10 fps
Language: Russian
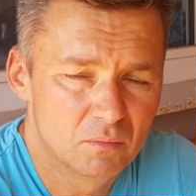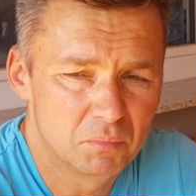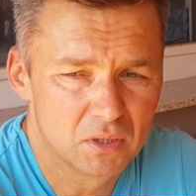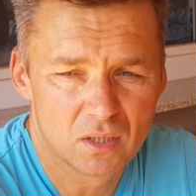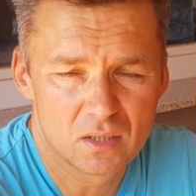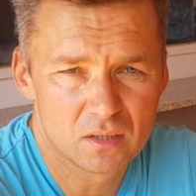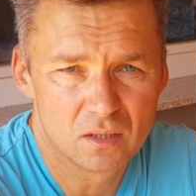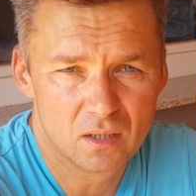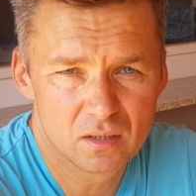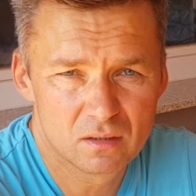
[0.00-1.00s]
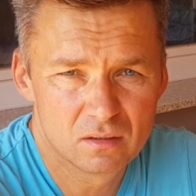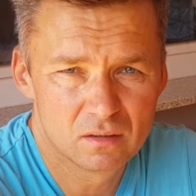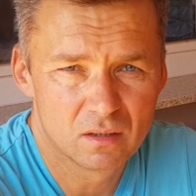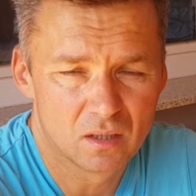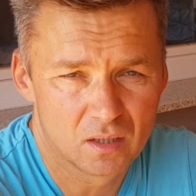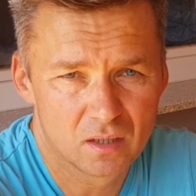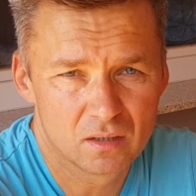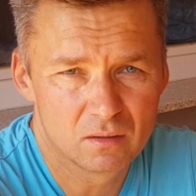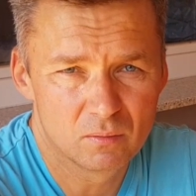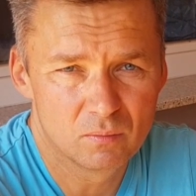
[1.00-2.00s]
15 лет
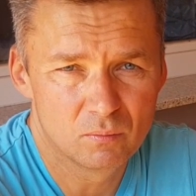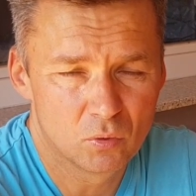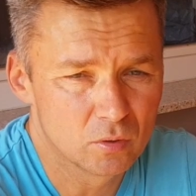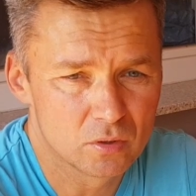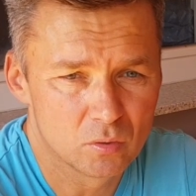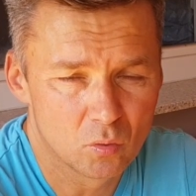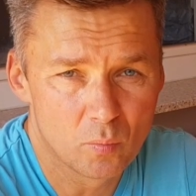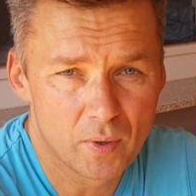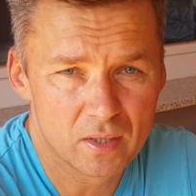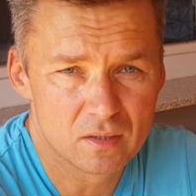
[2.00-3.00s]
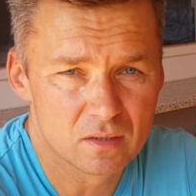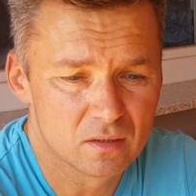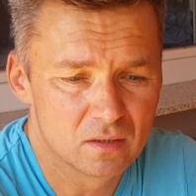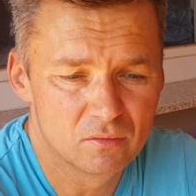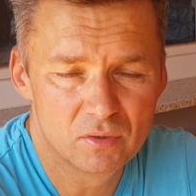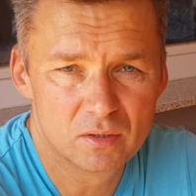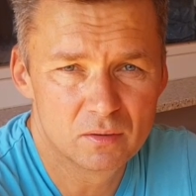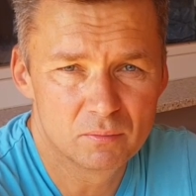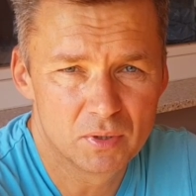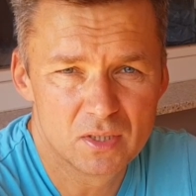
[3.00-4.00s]
она полностью окупается, и
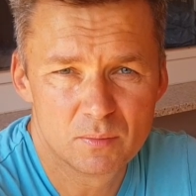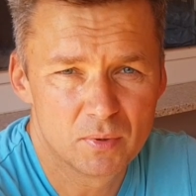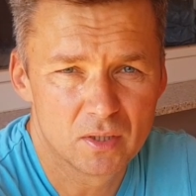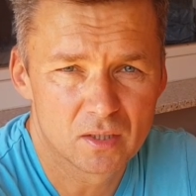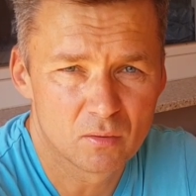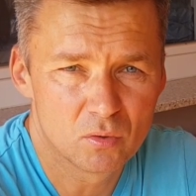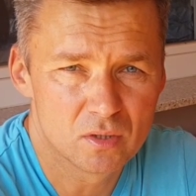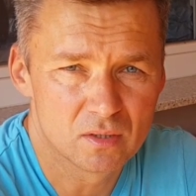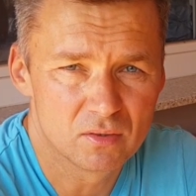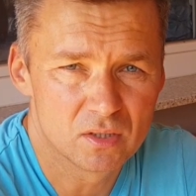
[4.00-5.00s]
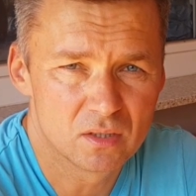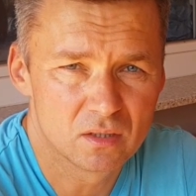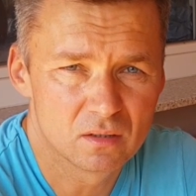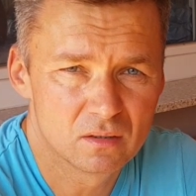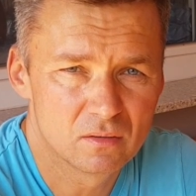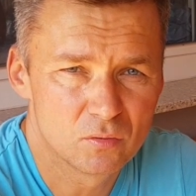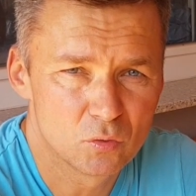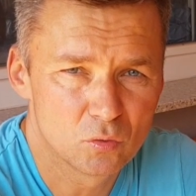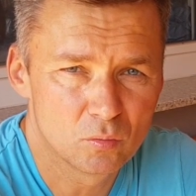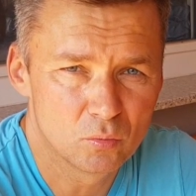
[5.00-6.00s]
вы, в принципе, ни от кого не зависите.
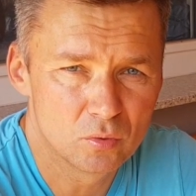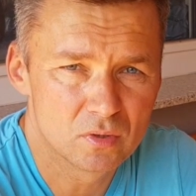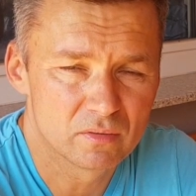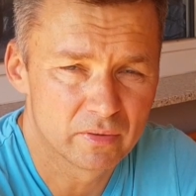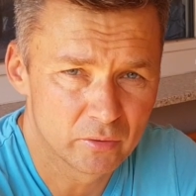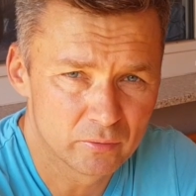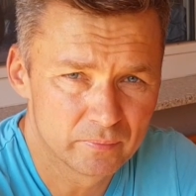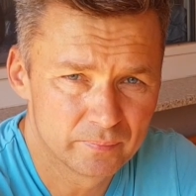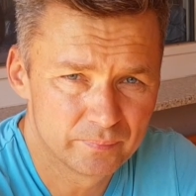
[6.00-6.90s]
Все будет свое.